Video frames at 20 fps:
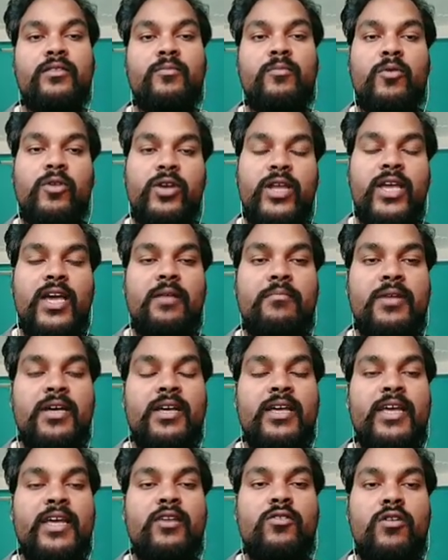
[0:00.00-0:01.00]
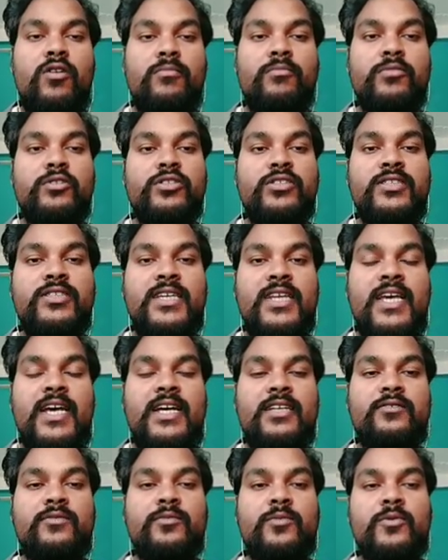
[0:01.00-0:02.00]
পরে আমরা এর কম্পোজিশানে
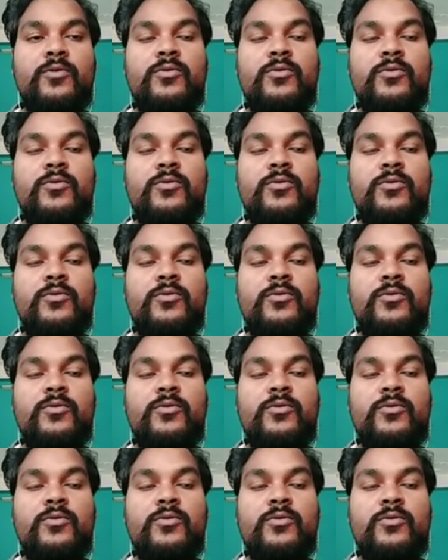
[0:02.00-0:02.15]
আসব